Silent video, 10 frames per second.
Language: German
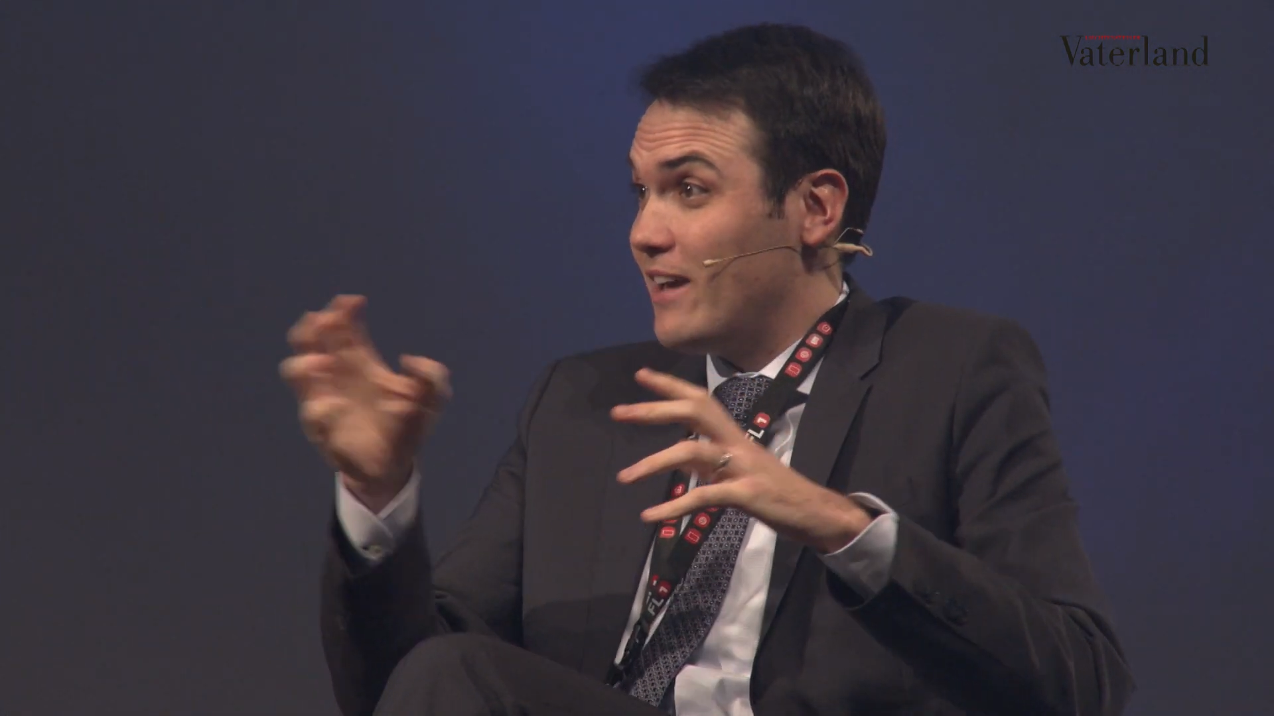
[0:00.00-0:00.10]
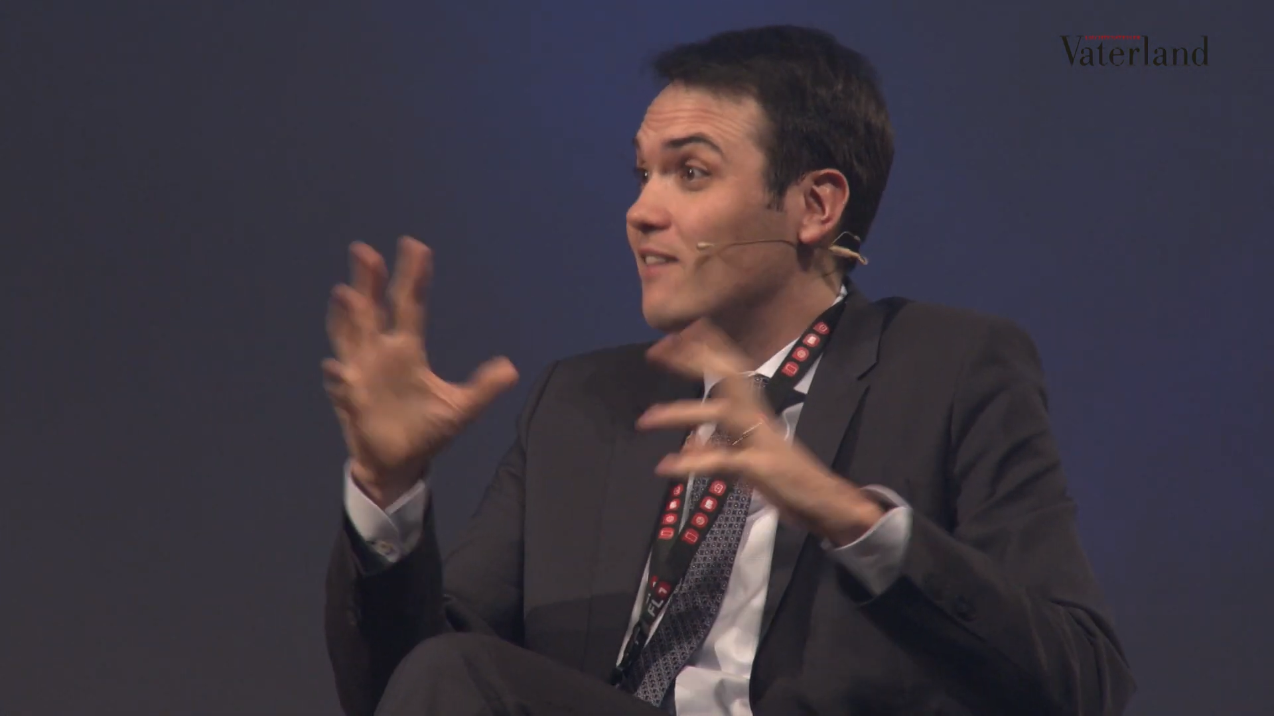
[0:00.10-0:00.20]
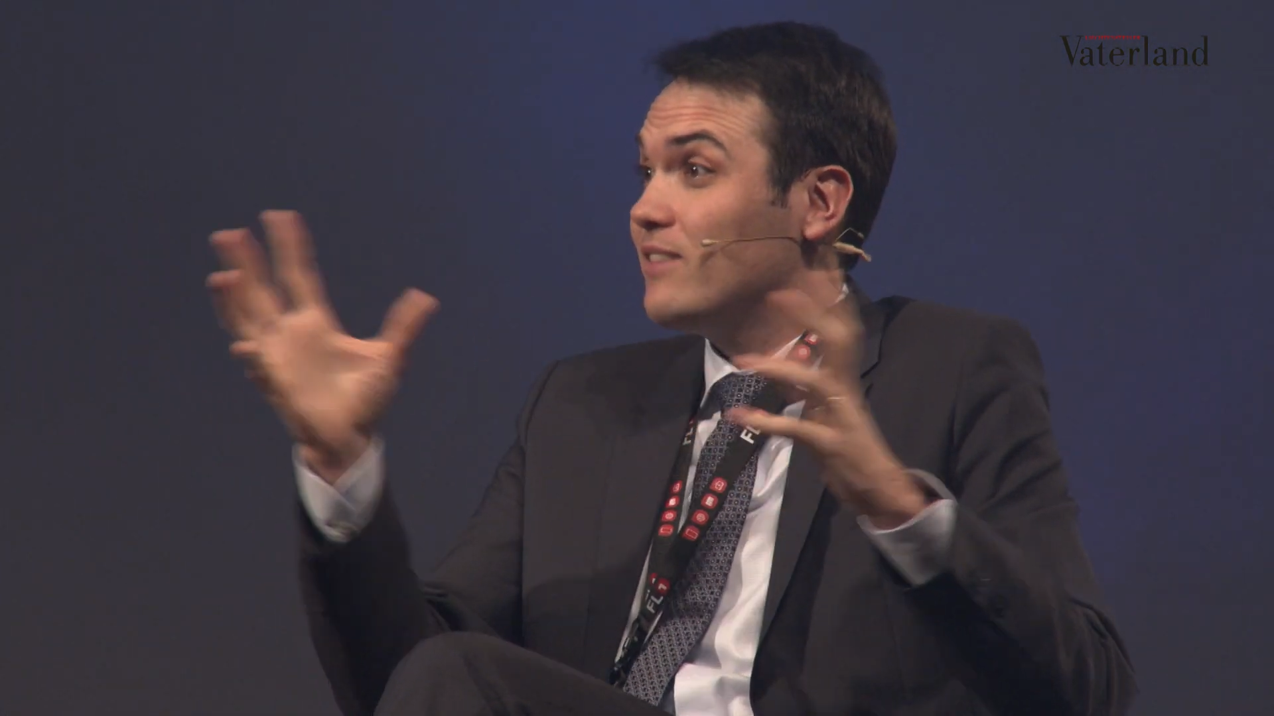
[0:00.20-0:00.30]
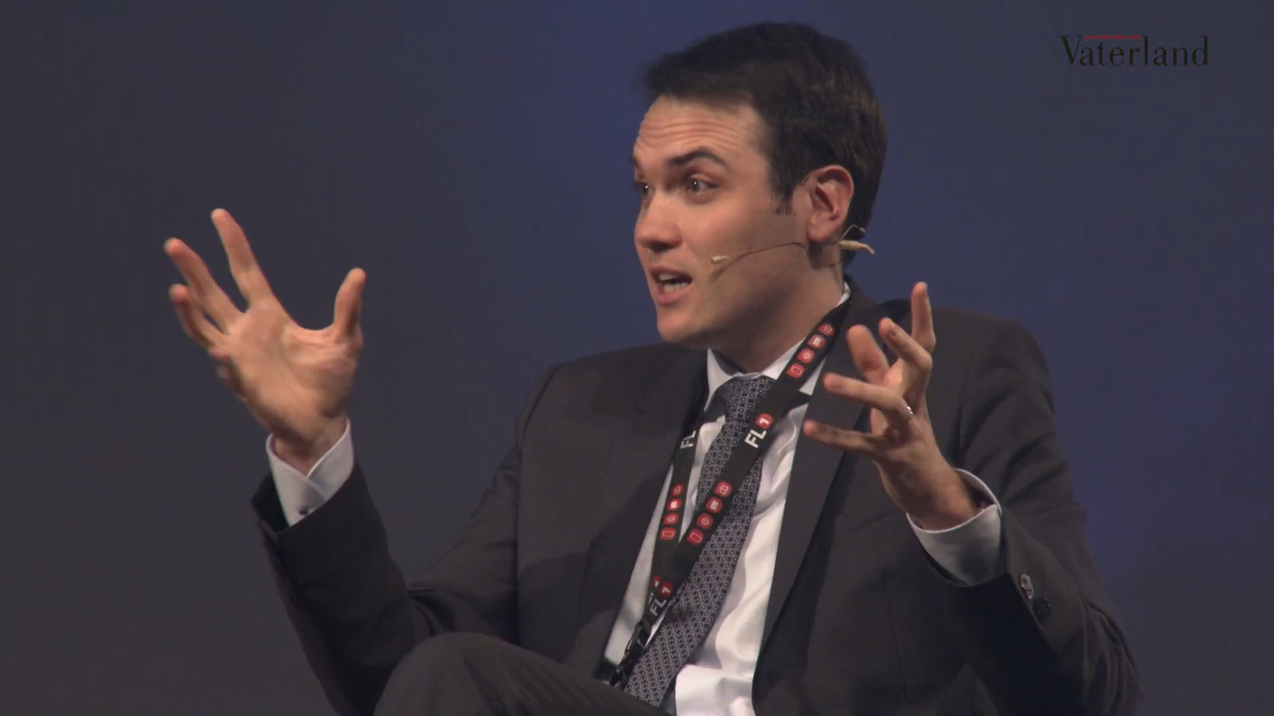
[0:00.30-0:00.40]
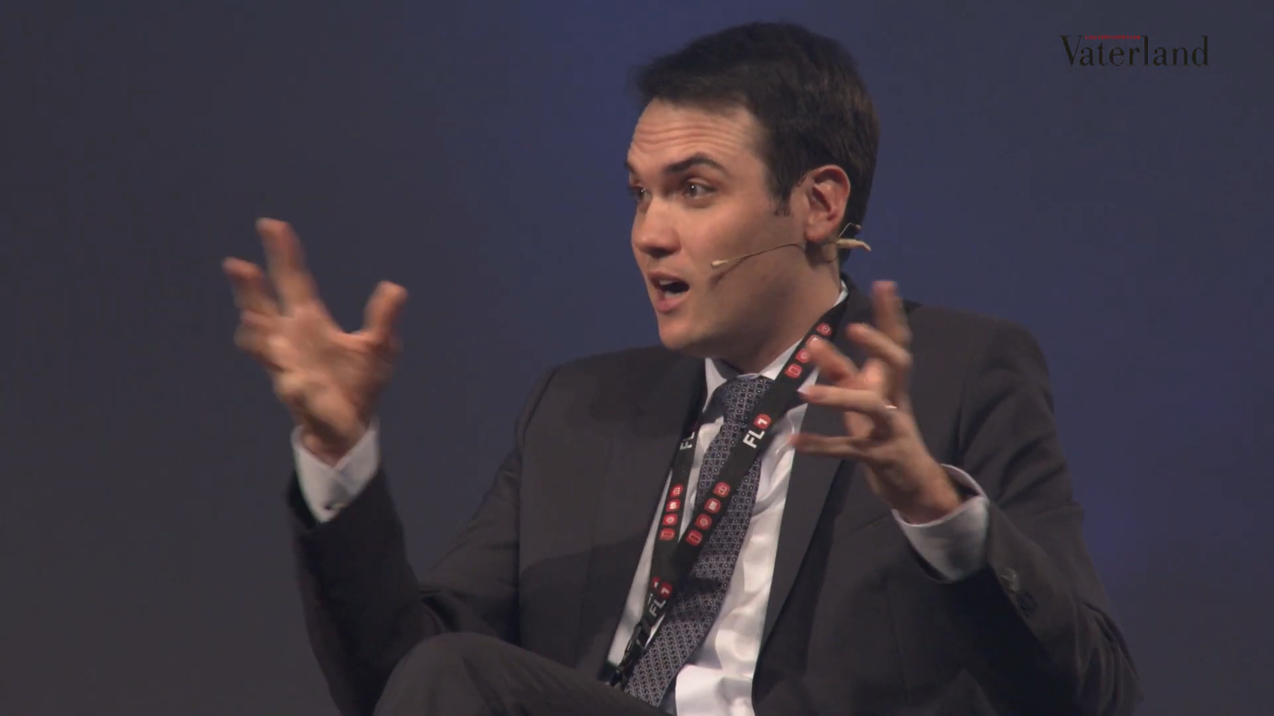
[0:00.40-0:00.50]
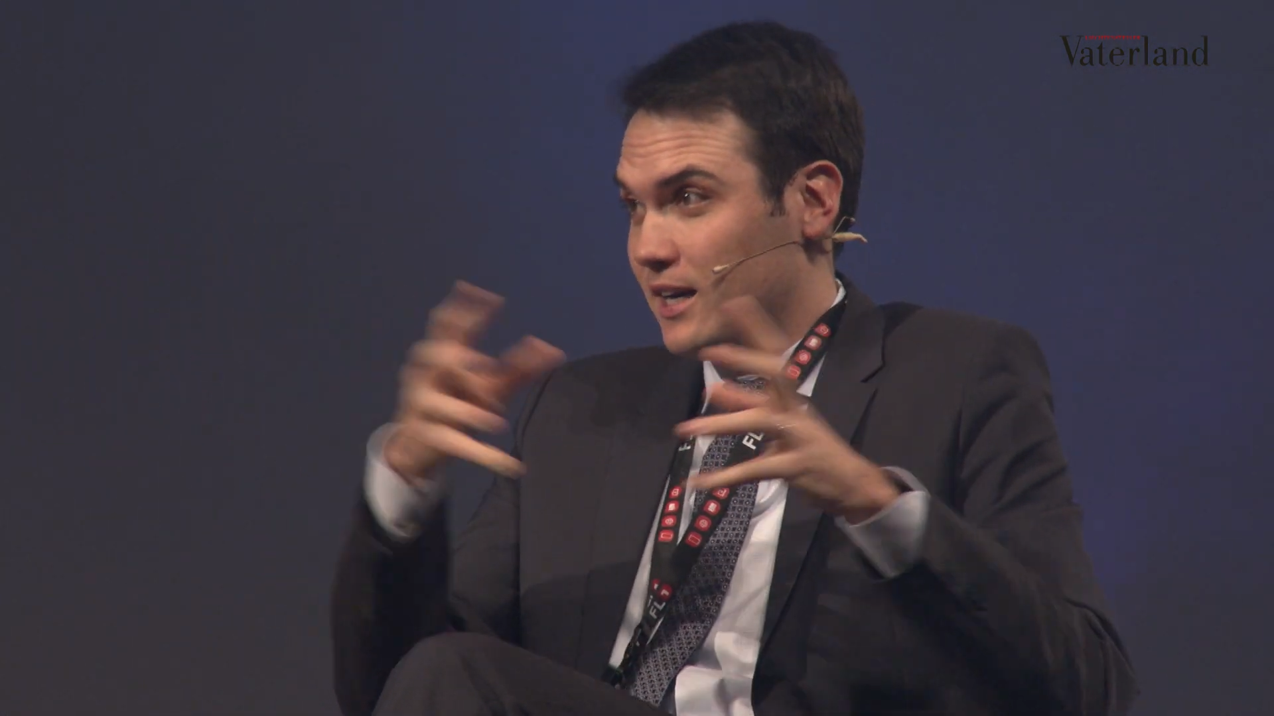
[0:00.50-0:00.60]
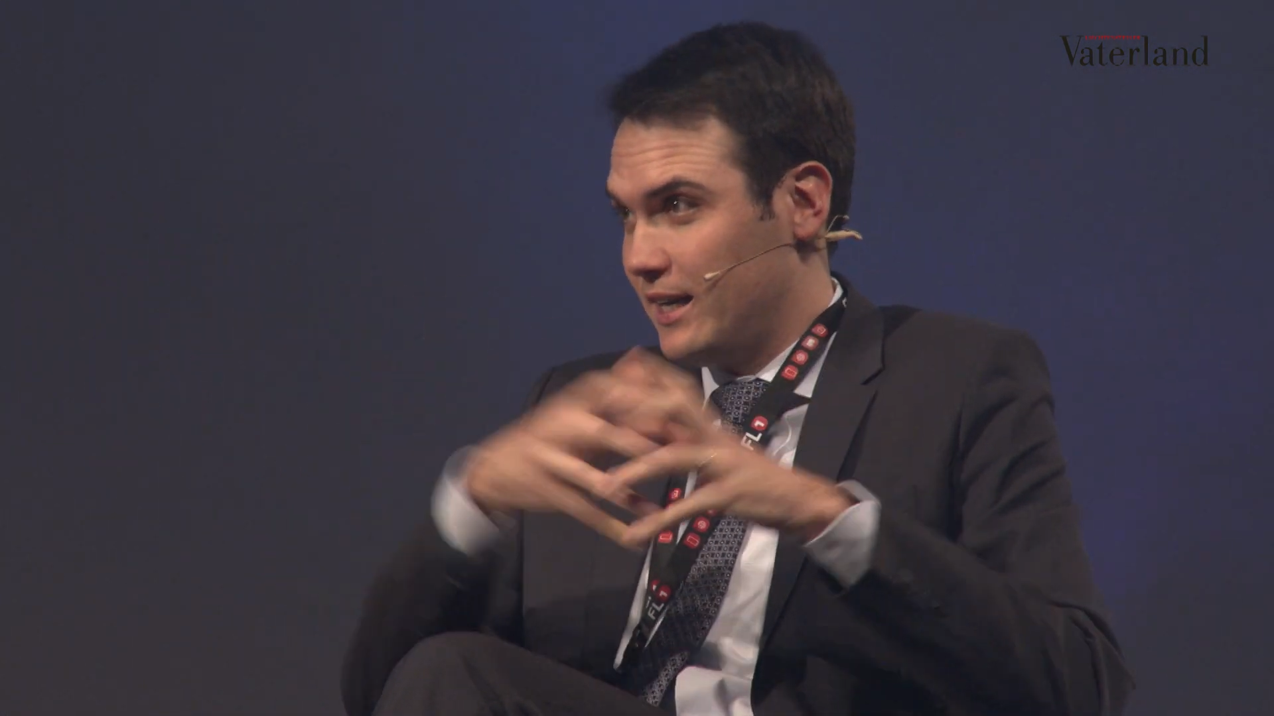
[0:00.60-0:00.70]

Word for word: wären wir gar